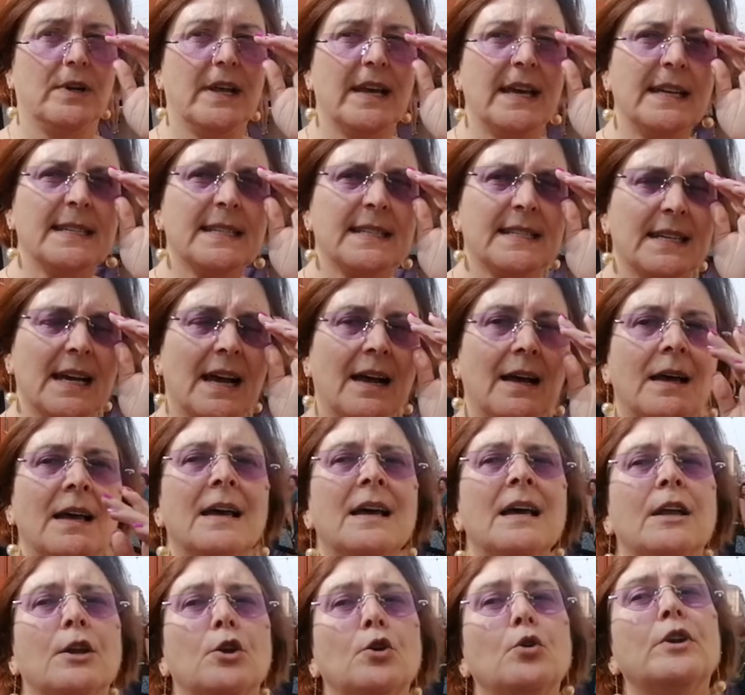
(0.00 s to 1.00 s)
violenza,
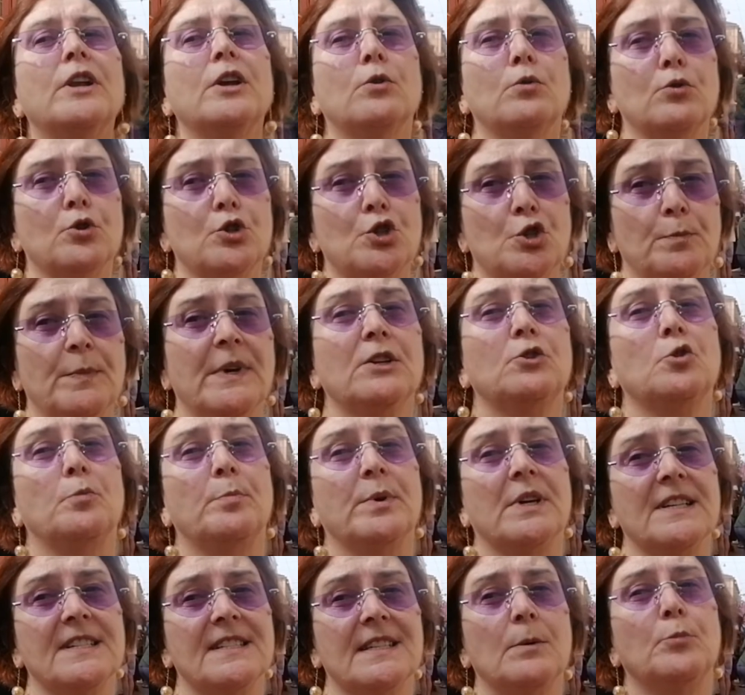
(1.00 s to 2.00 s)
non riconoscimento
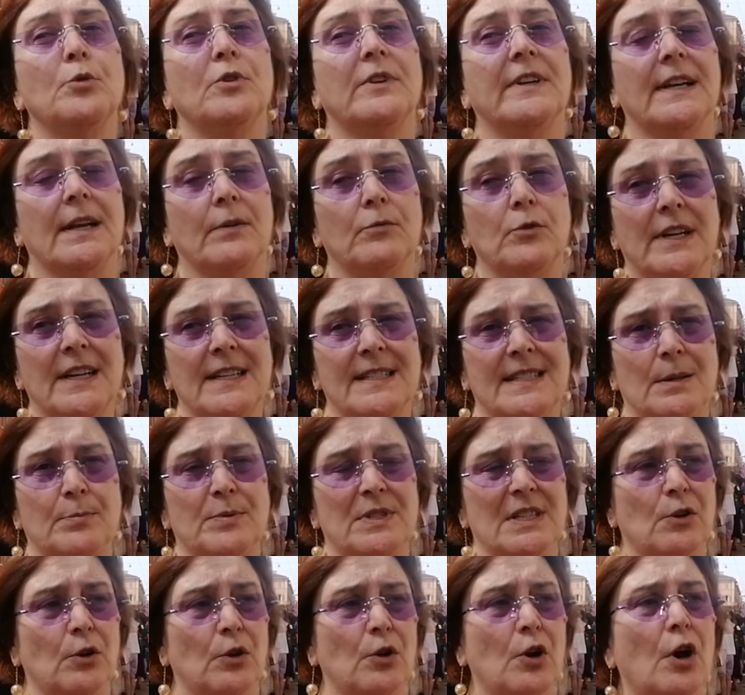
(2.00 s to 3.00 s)
per esempio della violenza
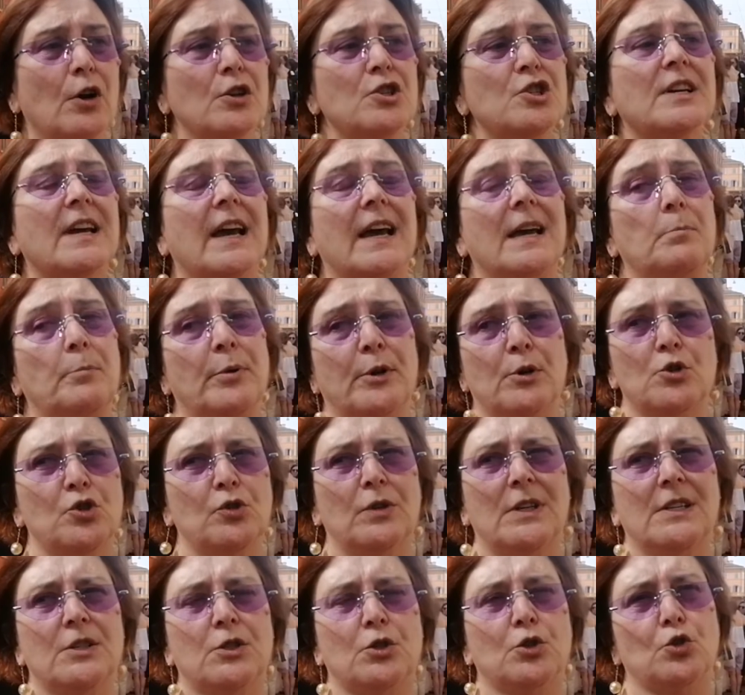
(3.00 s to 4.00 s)
psicologica, il
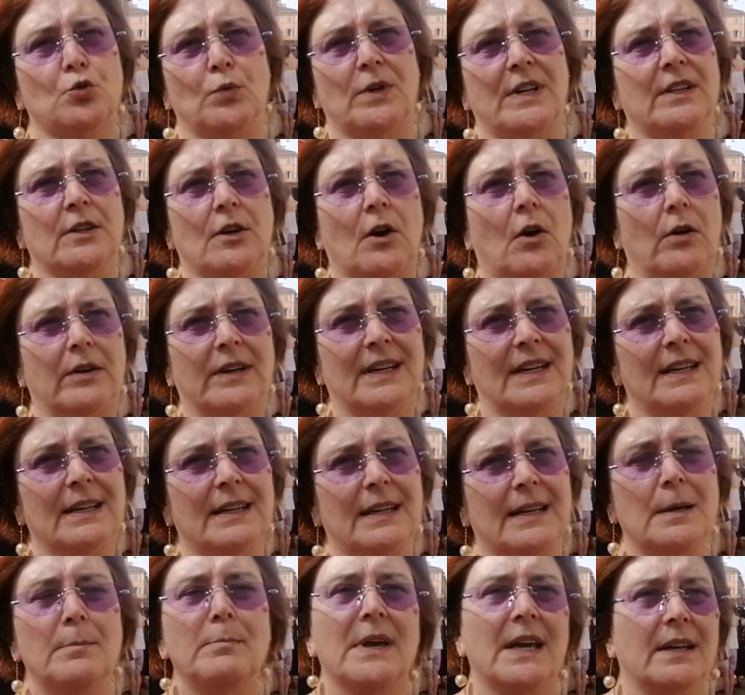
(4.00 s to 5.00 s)
pregiudizio sulle donne
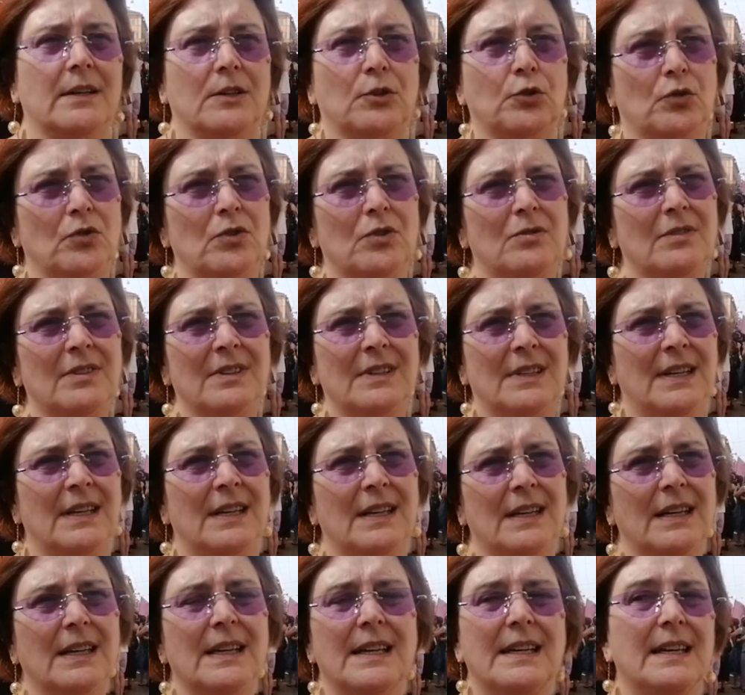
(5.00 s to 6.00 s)
che mentono
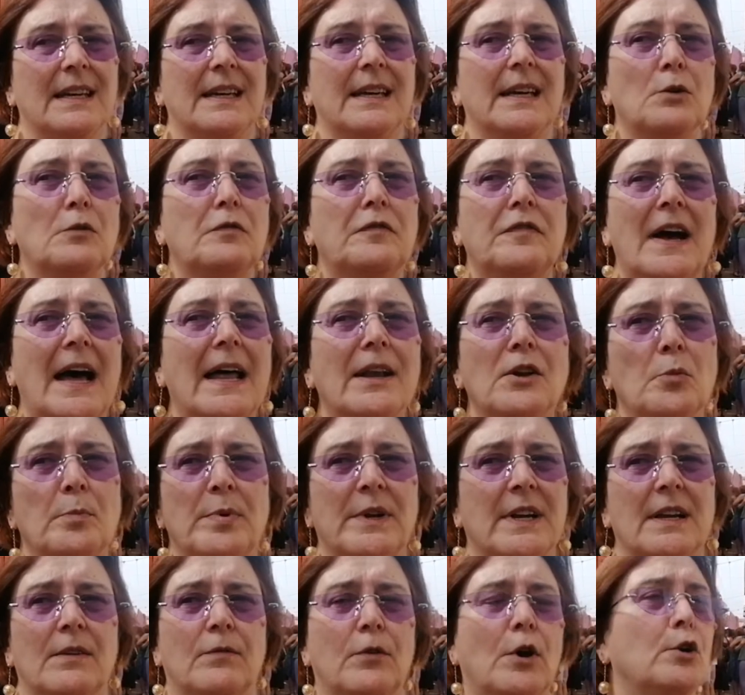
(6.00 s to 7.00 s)
e che lo fanno
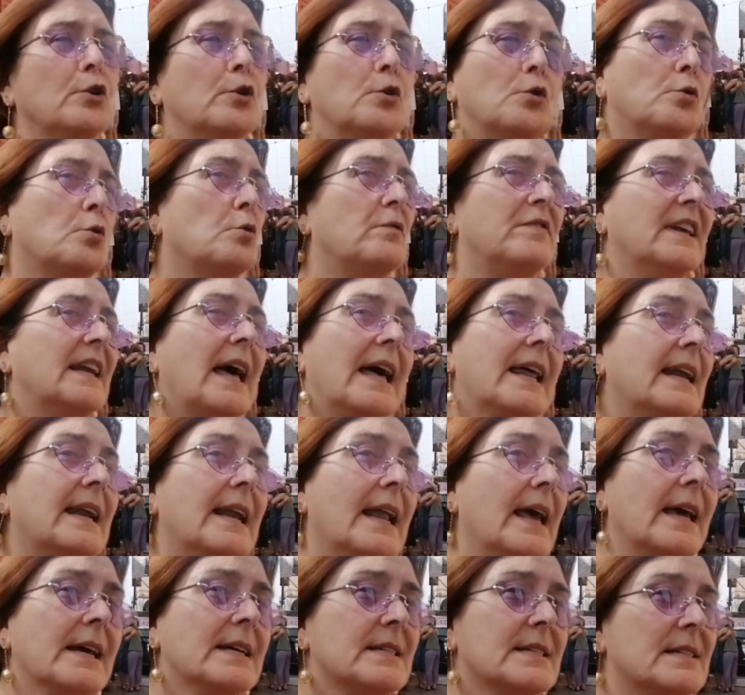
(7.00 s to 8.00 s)
perché vogliono rovinare
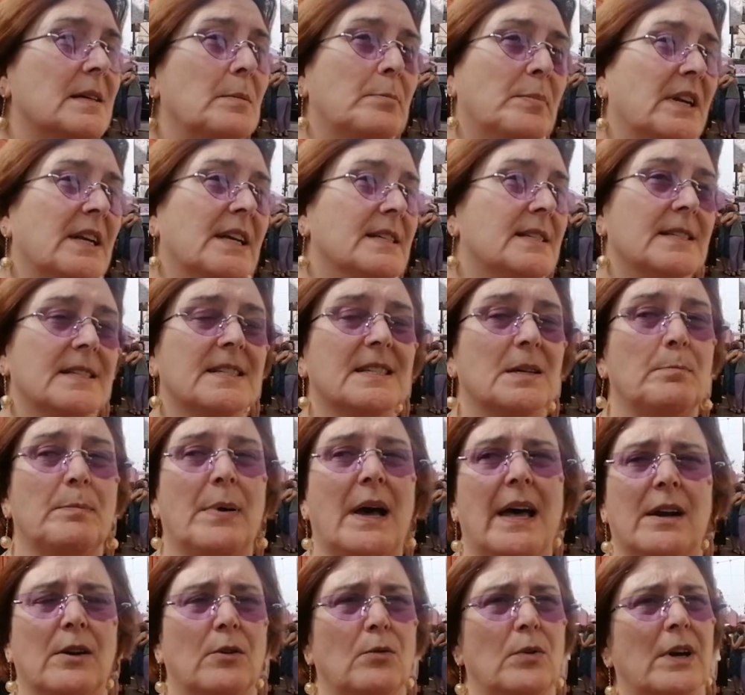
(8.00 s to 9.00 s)
l'ex perché si
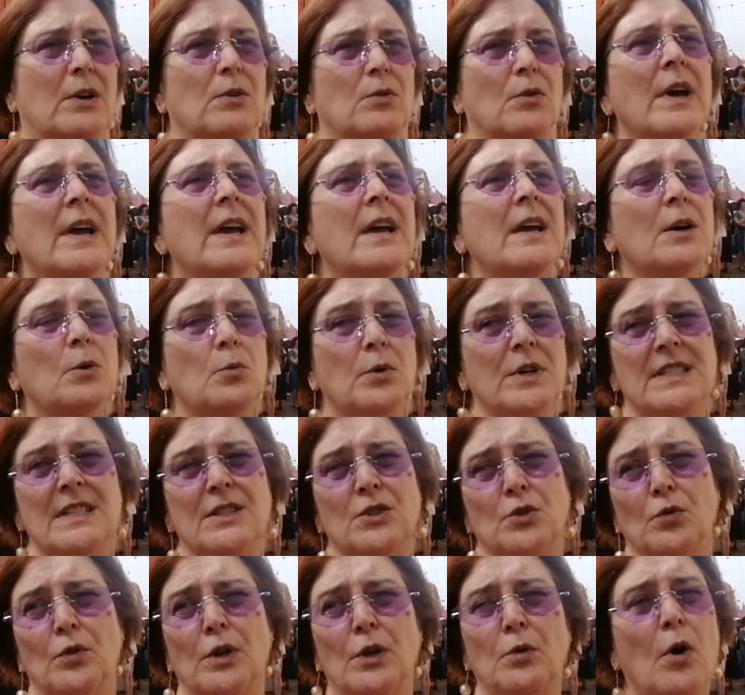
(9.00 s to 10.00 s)
separano. Ecco, questi
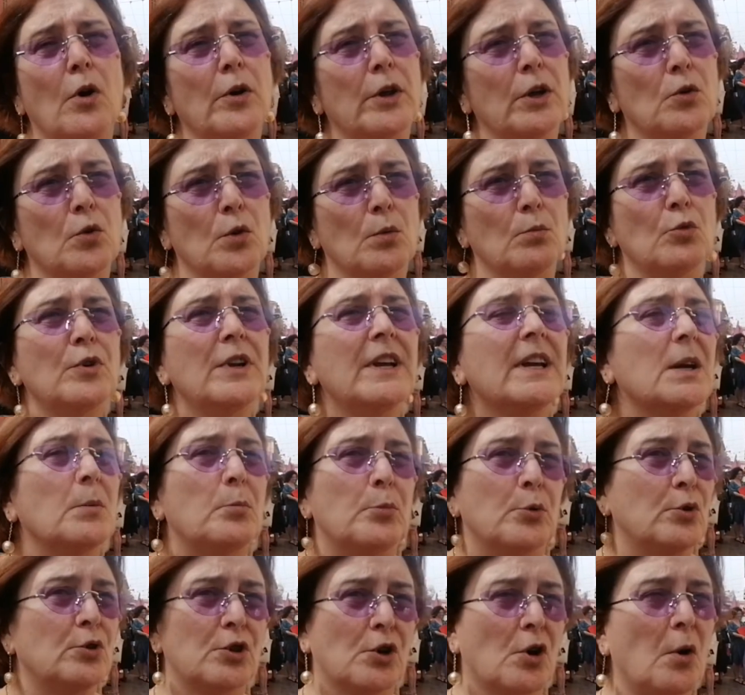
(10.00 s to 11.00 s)
sono i luoghi comuni che
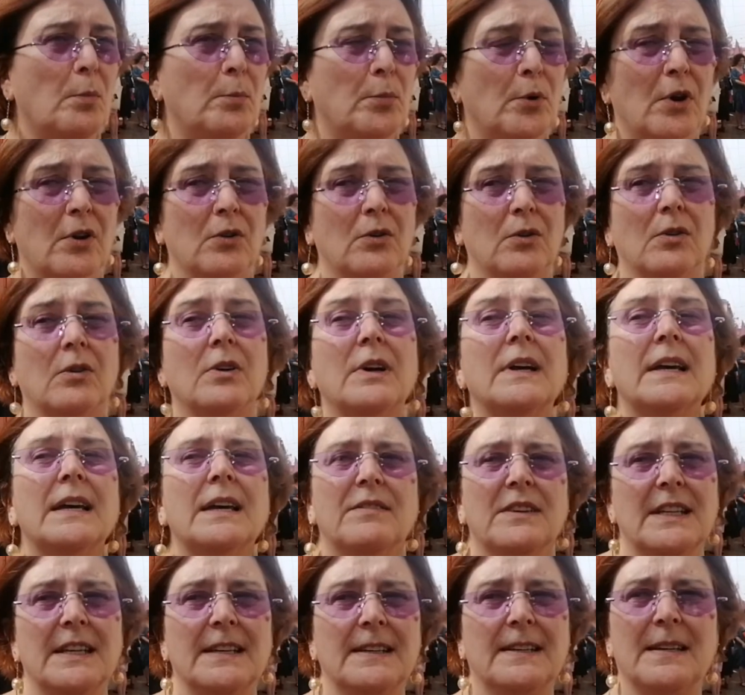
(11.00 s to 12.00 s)
purtroppo hanno,
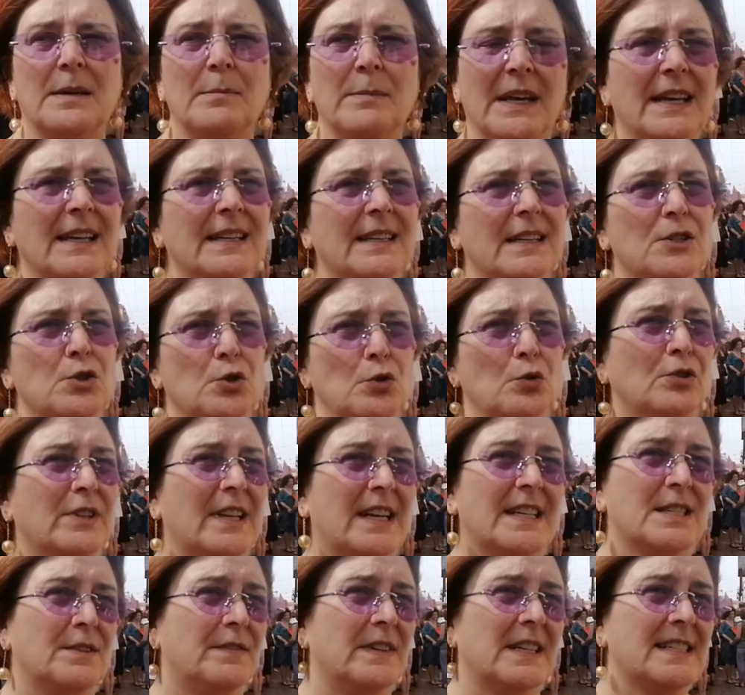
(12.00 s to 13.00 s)
evidentemente sono
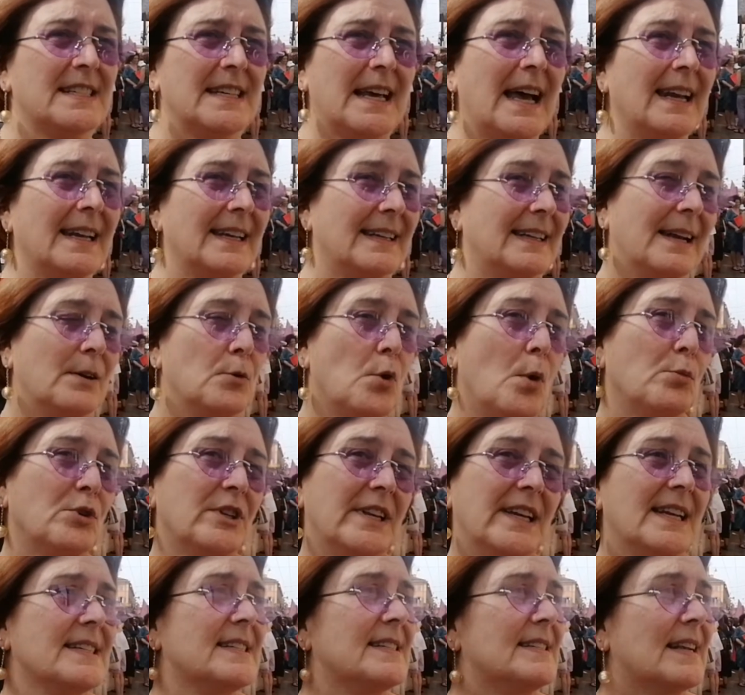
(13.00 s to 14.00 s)
trasversali dall'uomo
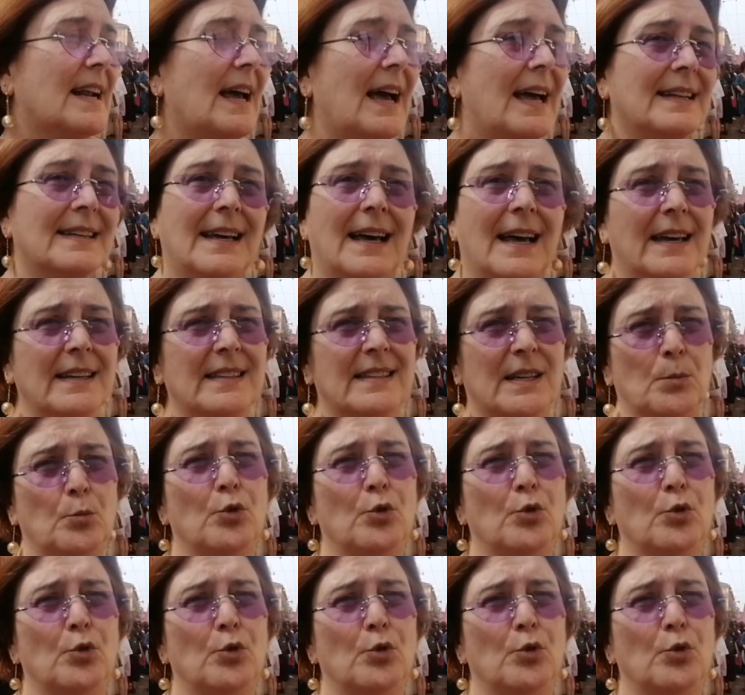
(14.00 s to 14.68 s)
della strada ai